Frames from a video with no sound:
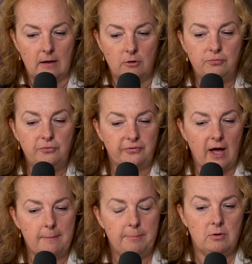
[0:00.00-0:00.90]
le plus
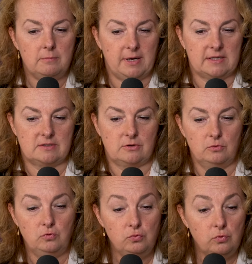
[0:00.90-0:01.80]
frappant parce que
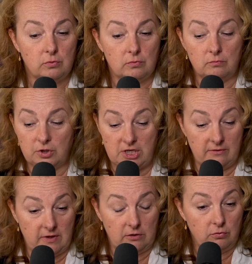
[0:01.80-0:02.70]
nous, moi, je l'ai
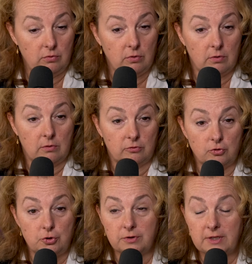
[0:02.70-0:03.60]
vécu euh, en,
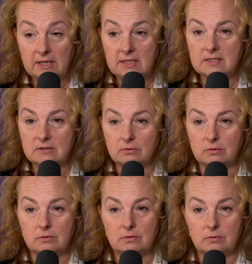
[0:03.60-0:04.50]
tant que journaliste.
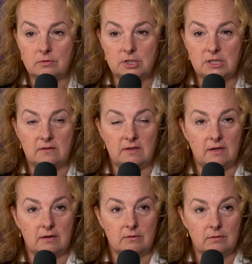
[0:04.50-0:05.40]
J'étais
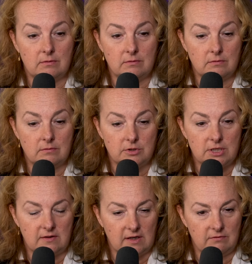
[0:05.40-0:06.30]

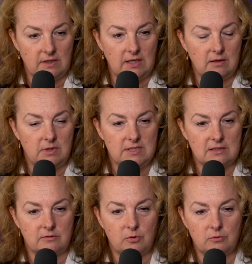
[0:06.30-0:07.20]
j'ai été réveillée
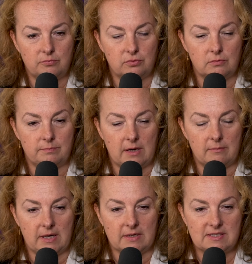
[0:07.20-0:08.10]
immédiatement pour
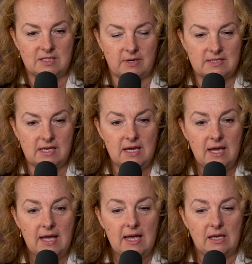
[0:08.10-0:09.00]
par, ce qui se passait.
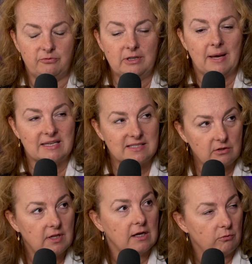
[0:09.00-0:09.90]
Et en fait,
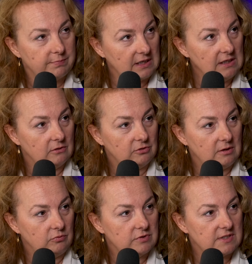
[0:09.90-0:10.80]
personne n'a compris au
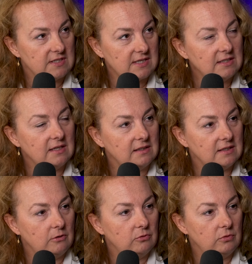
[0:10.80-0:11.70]
début. C'est ça qui est
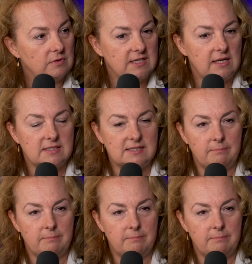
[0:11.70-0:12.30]
qui est le c'est